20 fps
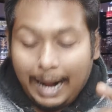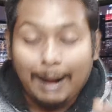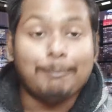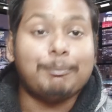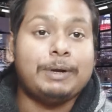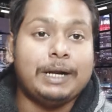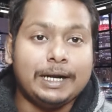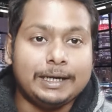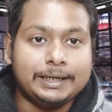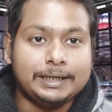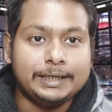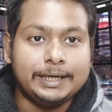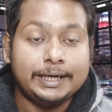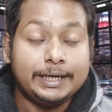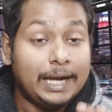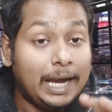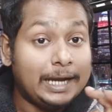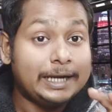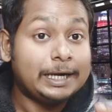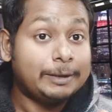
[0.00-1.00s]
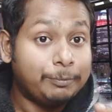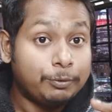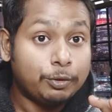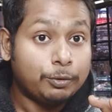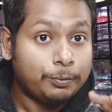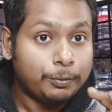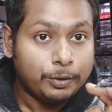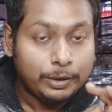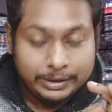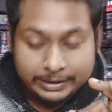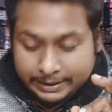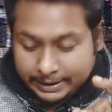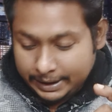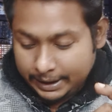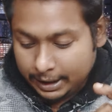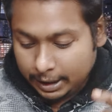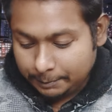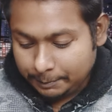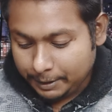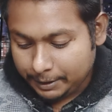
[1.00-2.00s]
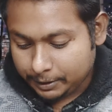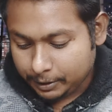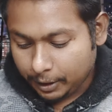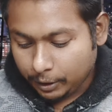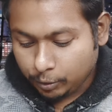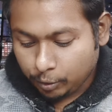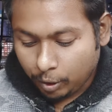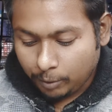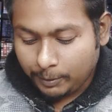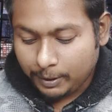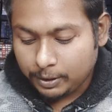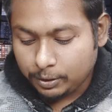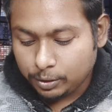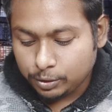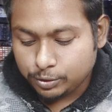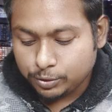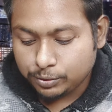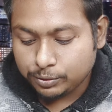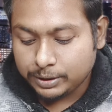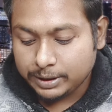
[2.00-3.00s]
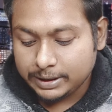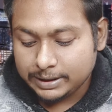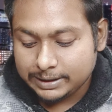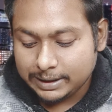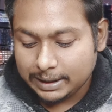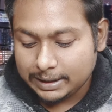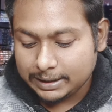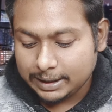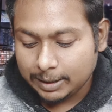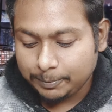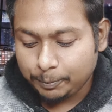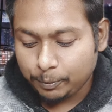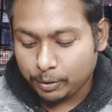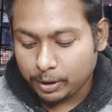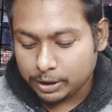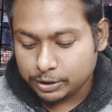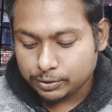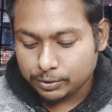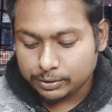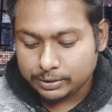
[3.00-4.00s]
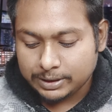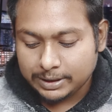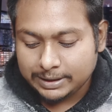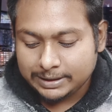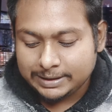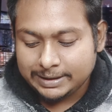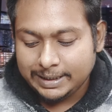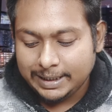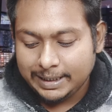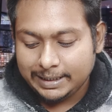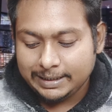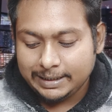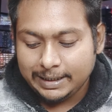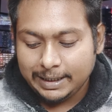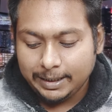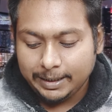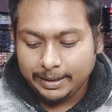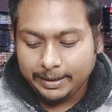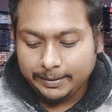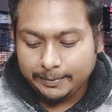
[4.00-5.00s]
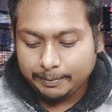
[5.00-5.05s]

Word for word: আপডেট নিয়ে না এটা পুরোপুরি ডিএর আপডেট নয় নবান্ন ছুটির তালিকা প্রকাশ করতে ডিএ নিয়ে